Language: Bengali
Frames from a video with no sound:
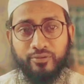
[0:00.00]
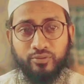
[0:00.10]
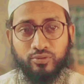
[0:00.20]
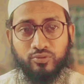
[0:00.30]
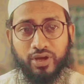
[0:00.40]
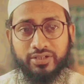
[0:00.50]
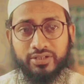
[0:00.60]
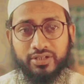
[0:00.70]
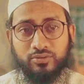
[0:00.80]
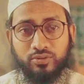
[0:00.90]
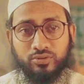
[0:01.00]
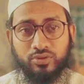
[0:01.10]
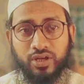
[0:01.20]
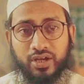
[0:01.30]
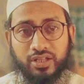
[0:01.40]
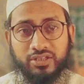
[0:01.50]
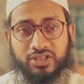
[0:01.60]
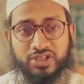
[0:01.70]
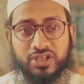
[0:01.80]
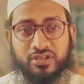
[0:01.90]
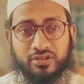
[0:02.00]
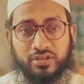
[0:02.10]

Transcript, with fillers: কোন ওয়াক্তের কত রাকাত কিসের